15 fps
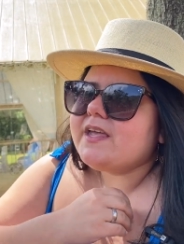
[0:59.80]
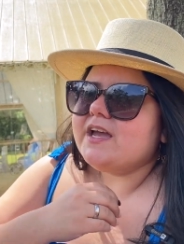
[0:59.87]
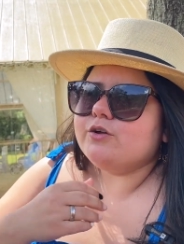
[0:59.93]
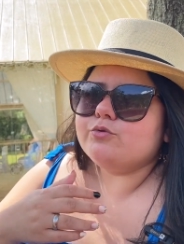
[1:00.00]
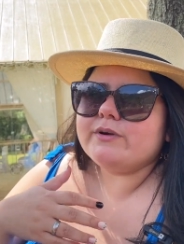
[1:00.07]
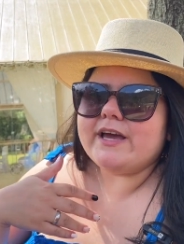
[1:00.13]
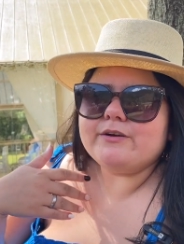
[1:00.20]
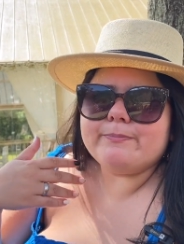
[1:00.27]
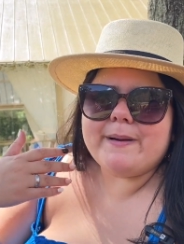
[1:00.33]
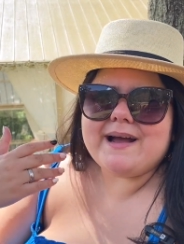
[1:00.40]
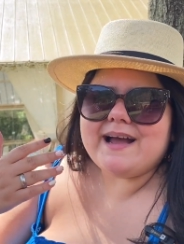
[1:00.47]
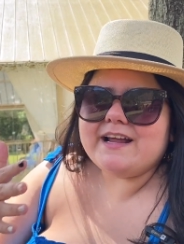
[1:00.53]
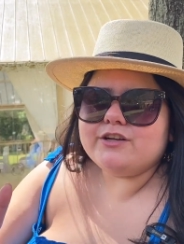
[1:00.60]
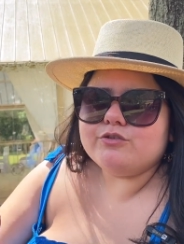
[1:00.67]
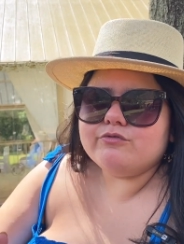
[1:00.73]
eu não quero
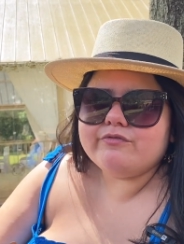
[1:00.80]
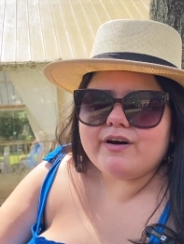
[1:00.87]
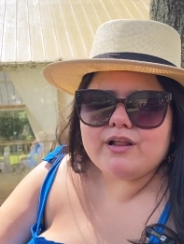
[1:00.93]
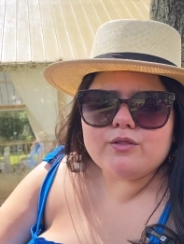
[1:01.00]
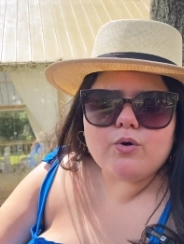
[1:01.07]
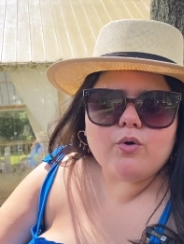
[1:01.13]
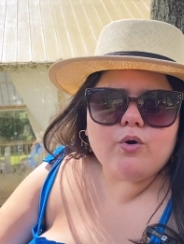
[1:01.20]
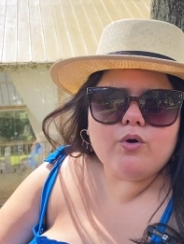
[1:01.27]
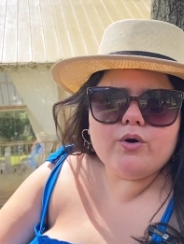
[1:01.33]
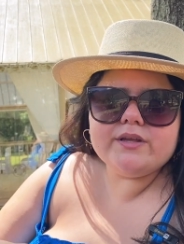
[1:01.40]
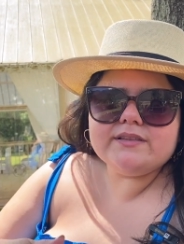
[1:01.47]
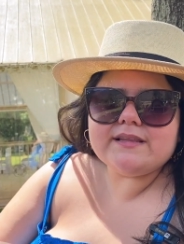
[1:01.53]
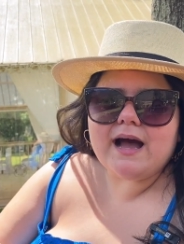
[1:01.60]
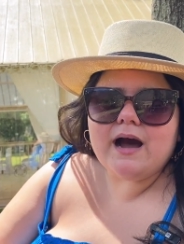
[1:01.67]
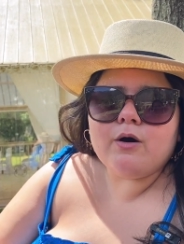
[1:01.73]
pagar nenhum valor
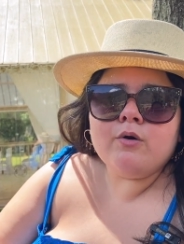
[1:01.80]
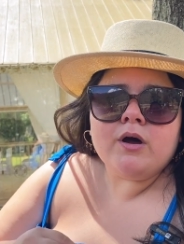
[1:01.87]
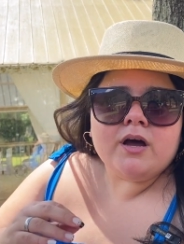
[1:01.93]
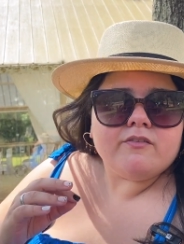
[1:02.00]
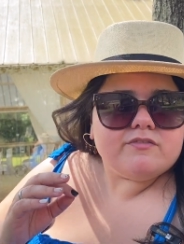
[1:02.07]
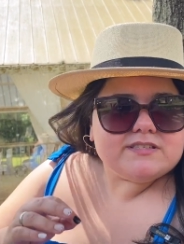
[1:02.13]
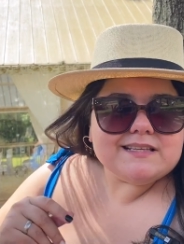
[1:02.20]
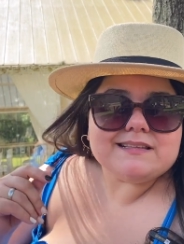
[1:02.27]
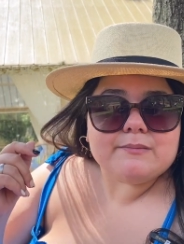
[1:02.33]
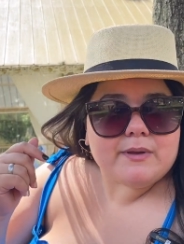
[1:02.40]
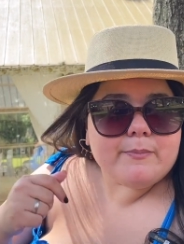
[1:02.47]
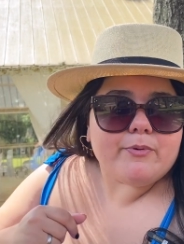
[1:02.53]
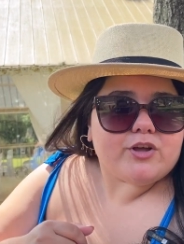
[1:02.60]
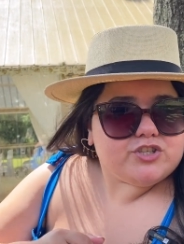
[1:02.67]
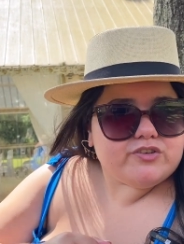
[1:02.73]
e tal. Você
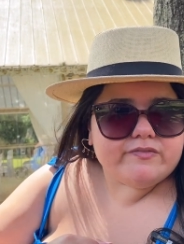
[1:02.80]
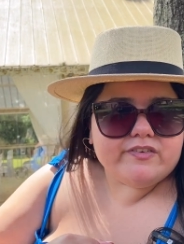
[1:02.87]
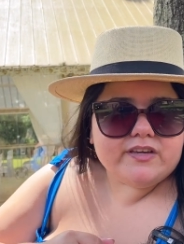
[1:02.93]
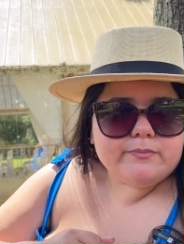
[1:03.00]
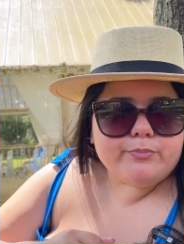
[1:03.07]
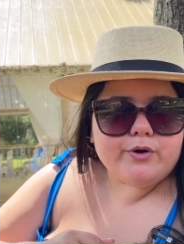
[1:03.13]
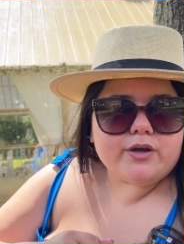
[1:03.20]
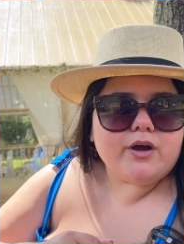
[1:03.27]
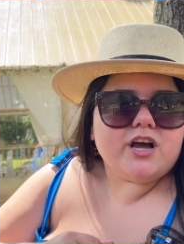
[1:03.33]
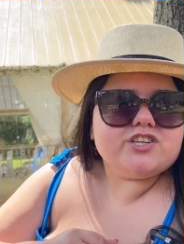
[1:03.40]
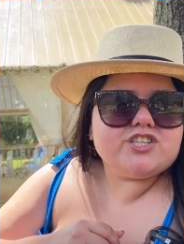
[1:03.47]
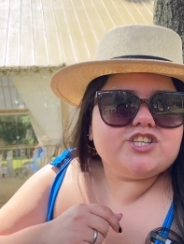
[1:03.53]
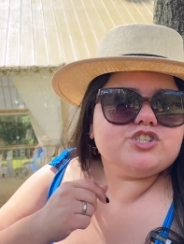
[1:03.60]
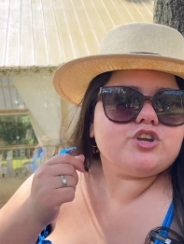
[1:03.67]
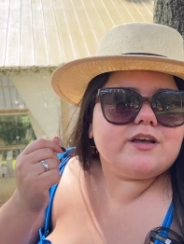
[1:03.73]
também pode vir, porque eu
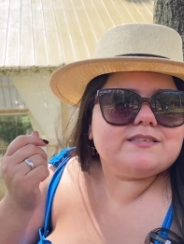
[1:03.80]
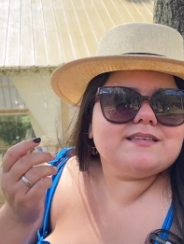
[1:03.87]
acho que só